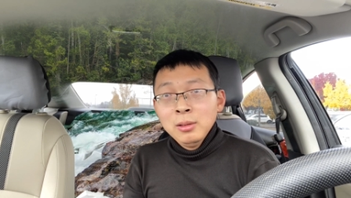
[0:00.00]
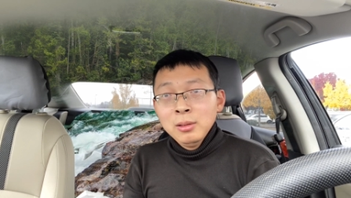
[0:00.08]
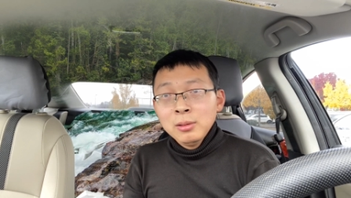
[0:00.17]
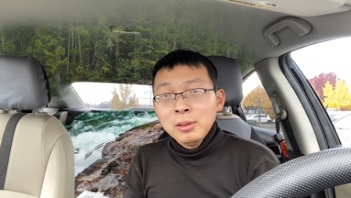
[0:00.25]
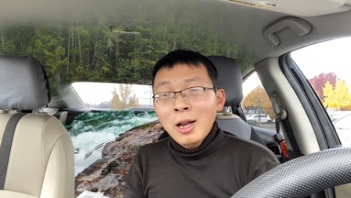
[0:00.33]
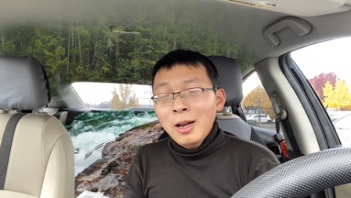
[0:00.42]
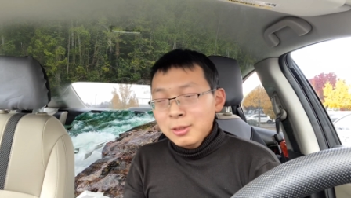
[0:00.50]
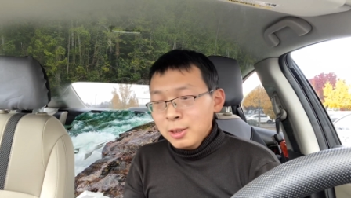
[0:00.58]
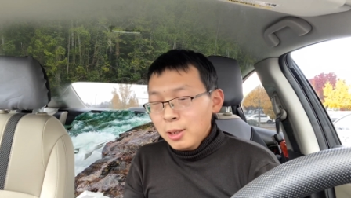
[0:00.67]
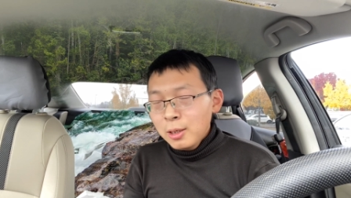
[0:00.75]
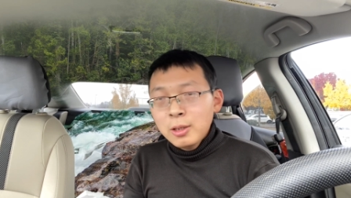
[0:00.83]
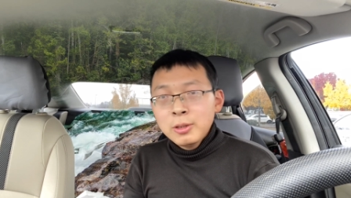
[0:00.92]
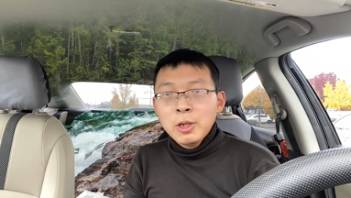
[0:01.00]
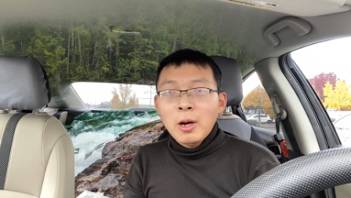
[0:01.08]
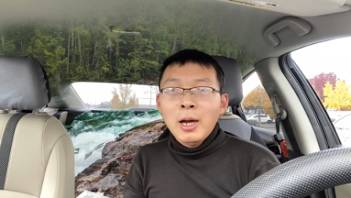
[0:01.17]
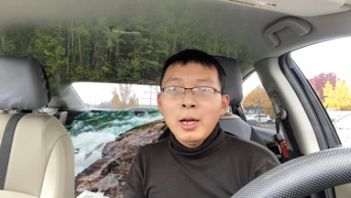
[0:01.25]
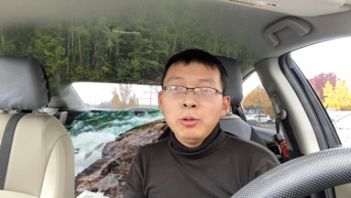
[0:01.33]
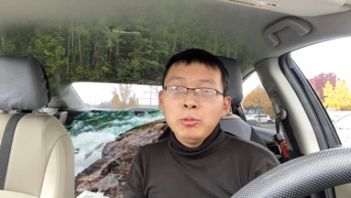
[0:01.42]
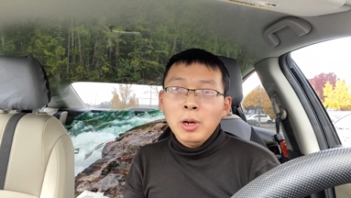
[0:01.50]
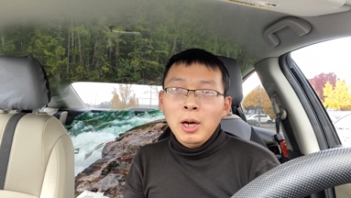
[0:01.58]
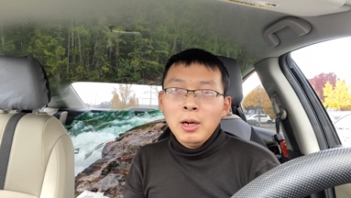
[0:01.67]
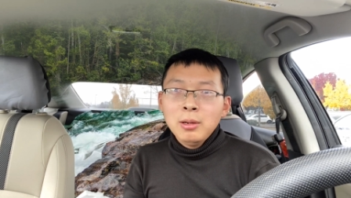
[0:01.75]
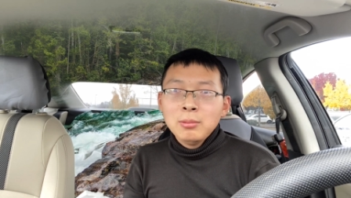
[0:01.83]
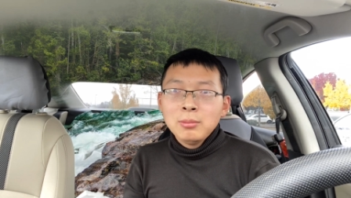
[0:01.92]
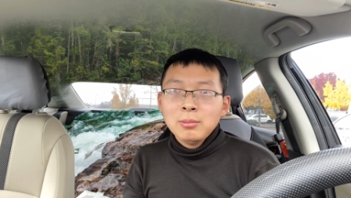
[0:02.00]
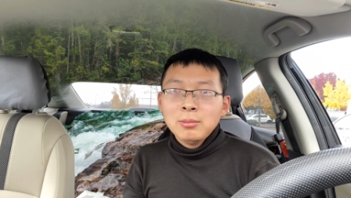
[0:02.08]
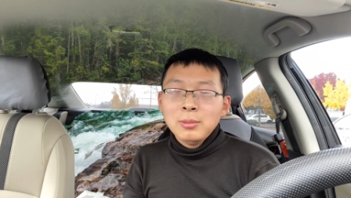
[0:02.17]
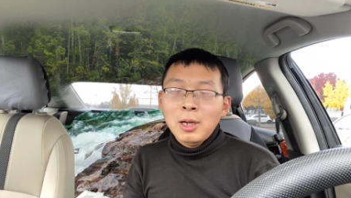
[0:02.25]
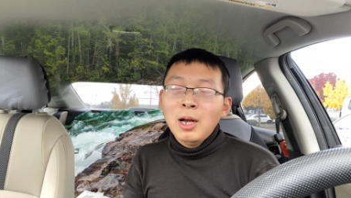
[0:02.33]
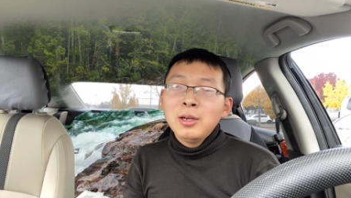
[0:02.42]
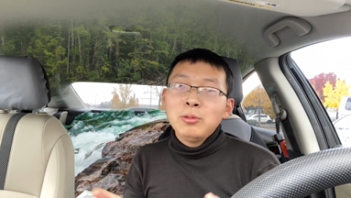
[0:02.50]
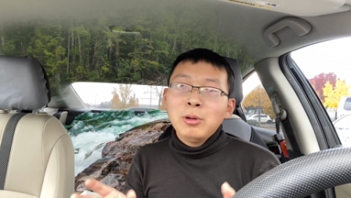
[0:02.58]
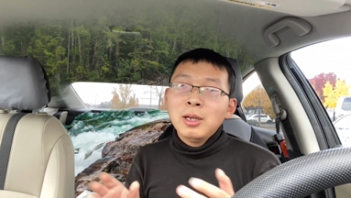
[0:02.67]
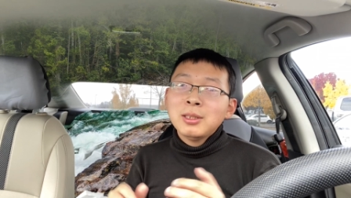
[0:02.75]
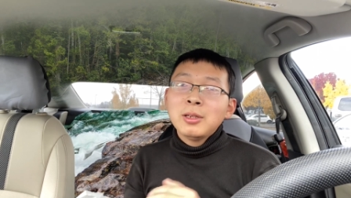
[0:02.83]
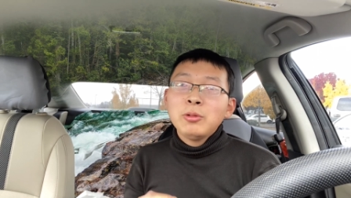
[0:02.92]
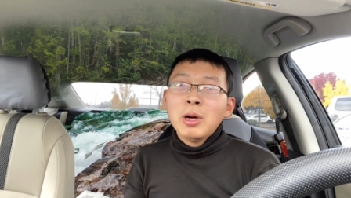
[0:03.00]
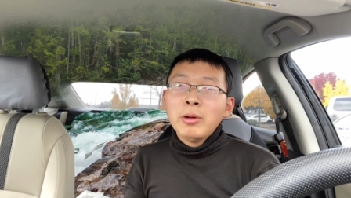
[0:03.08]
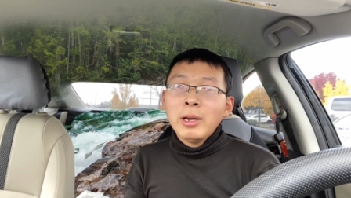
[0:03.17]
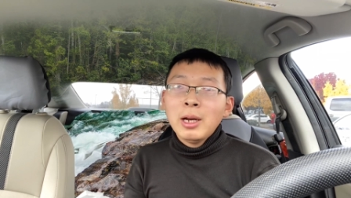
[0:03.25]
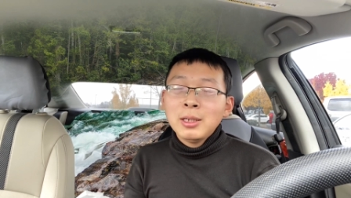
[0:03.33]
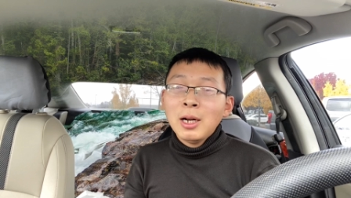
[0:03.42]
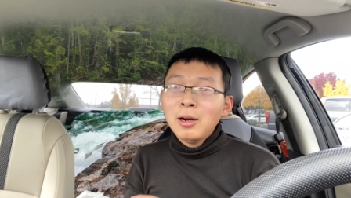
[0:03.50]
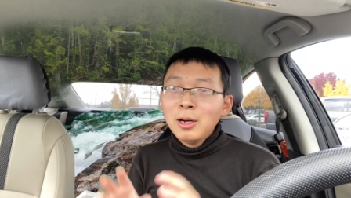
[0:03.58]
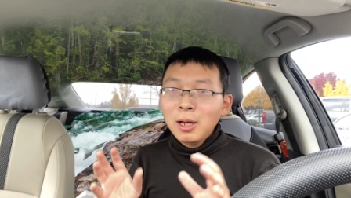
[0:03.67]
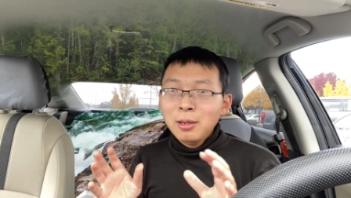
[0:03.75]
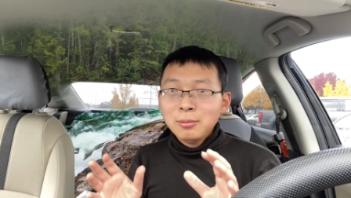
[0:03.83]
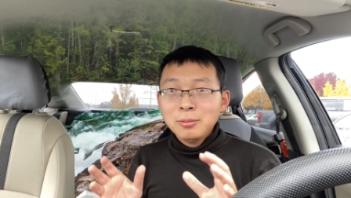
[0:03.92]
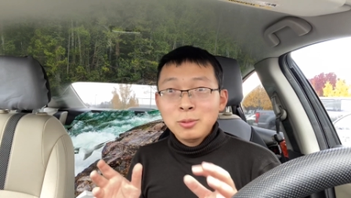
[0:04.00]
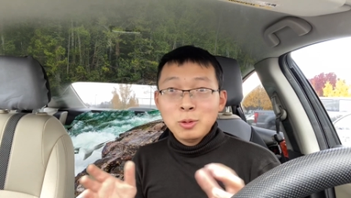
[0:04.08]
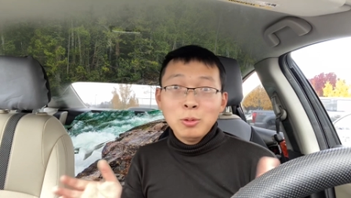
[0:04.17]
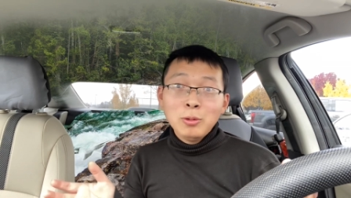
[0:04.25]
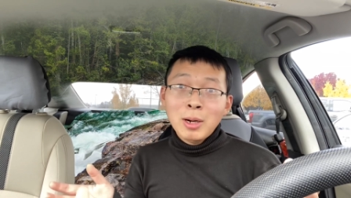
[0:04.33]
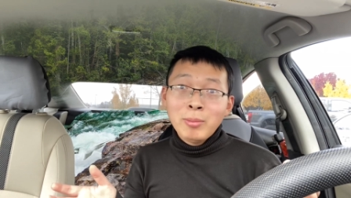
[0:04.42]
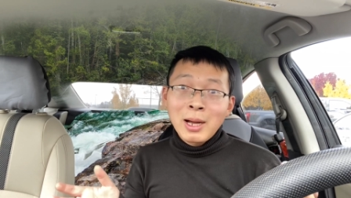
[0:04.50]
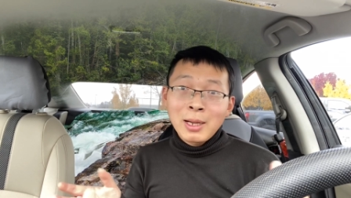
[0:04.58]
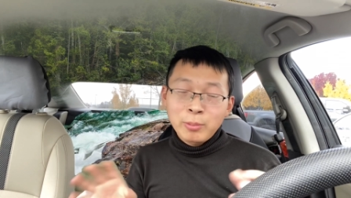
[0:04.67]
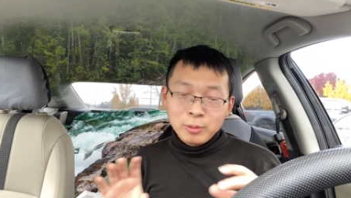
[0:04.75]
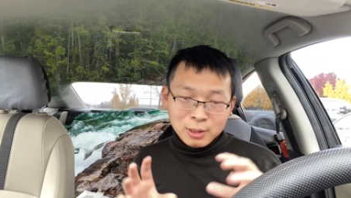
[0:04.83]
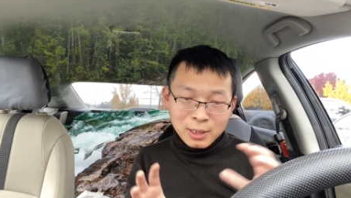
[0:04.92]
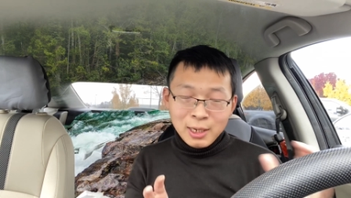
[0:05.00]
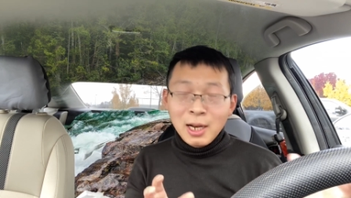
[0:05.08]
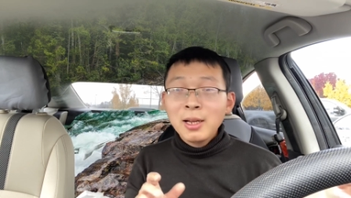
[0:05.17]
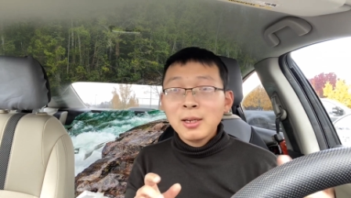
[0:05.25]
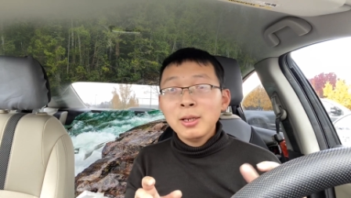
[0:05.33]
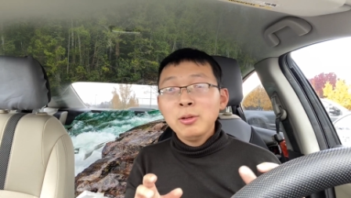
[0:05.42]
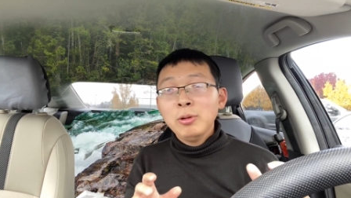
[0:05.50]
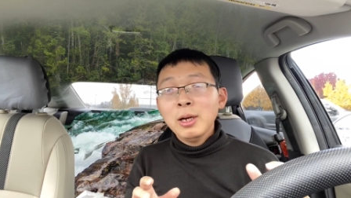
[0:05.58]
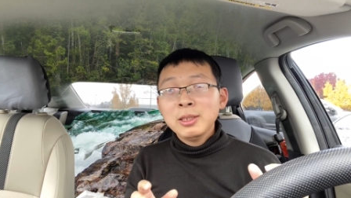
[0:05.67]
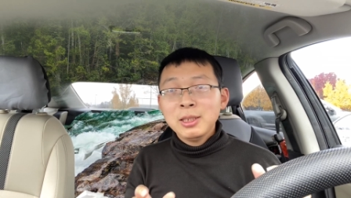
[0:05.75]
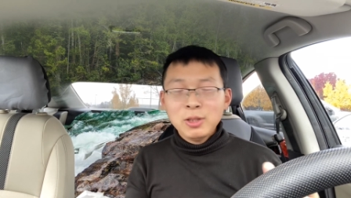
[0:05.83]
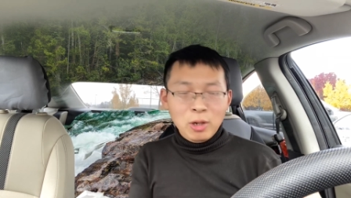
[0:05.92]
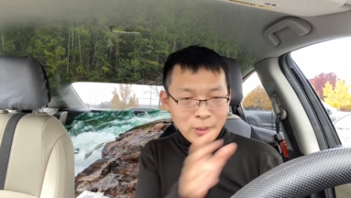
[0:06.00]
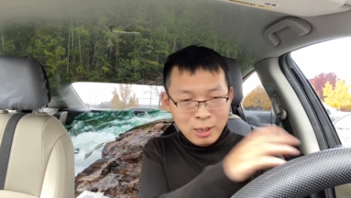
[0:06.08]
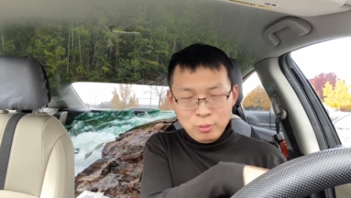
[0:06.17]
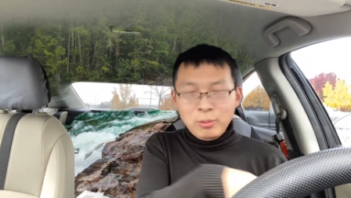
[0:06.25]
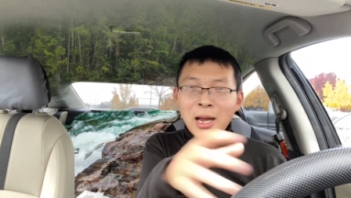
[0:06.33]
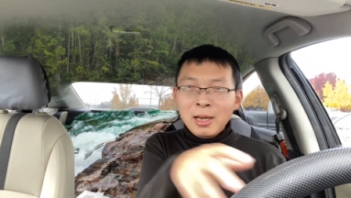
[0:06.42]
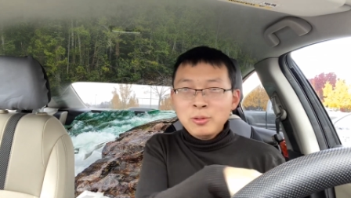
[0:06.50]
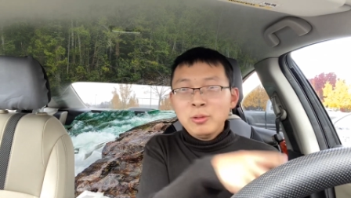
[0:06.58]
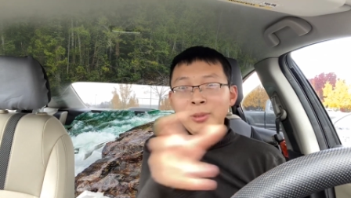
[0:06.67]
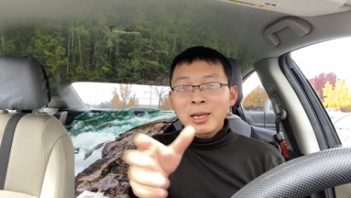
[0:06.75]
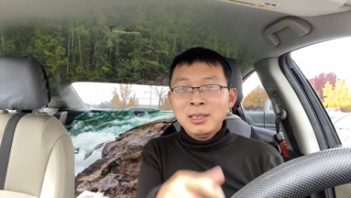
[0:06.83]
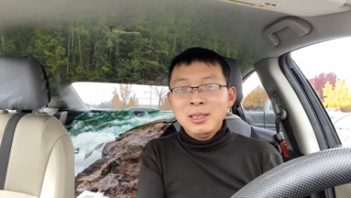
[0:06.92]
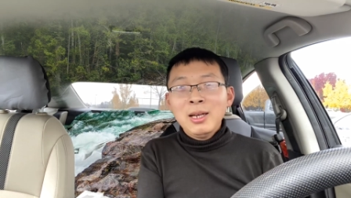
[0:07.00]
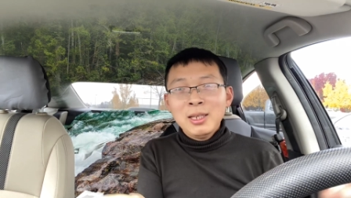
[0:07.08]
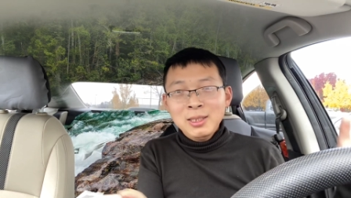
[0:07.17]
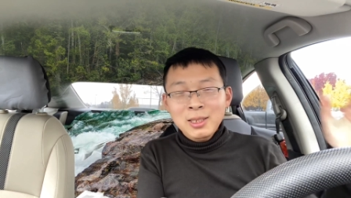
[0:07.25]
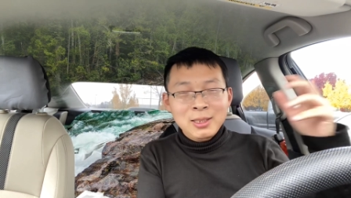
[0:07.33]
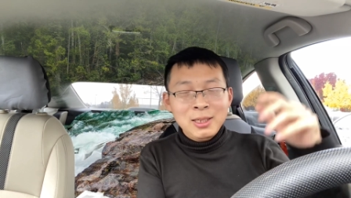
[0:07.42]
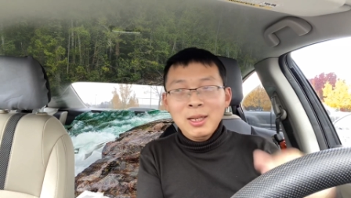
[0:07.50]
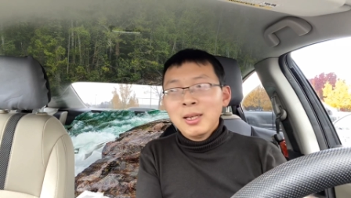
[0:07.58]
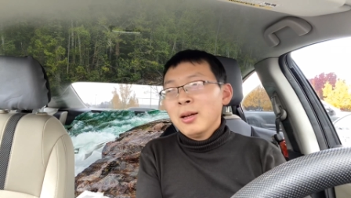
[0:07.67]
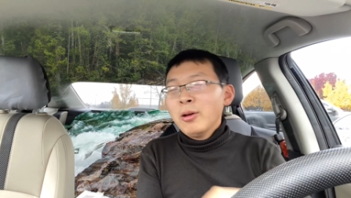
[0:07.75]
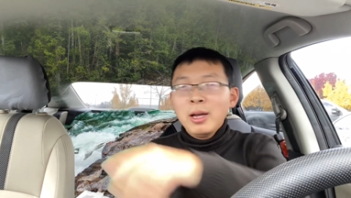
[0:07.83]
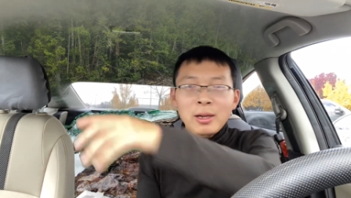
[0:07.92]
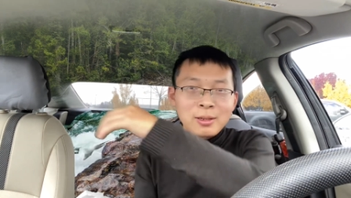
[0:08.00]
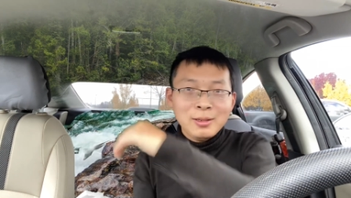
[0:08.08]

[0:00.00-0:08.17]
他呢是那个小孩女儿，然后女儿上幼儿园了，然后呢中国人嘛，不是给他给女儿洗澡嘛，说啊顺便洗呀洗呀洗呀，赶快。